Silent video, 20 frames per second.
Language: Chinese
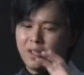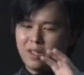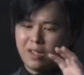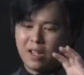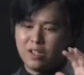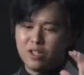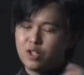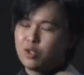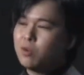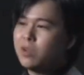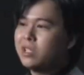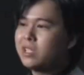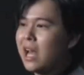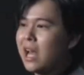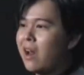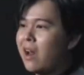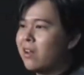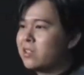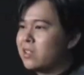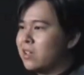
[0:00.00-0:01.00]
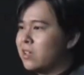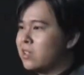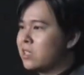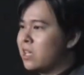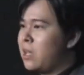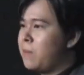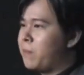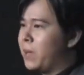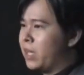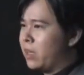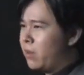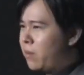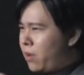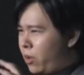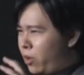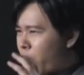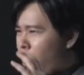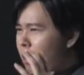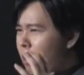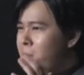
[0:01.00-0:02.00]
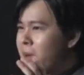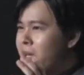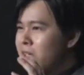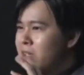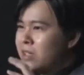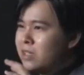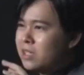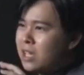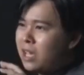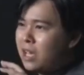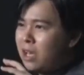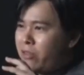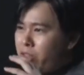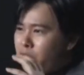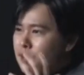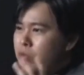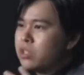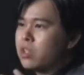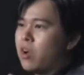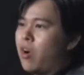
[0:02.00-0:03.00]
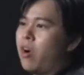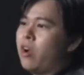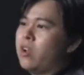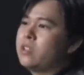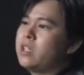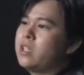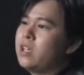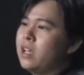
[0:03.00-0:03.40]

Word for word: 研究一下的这一本 r o b e r 的这一个 news 哦，这一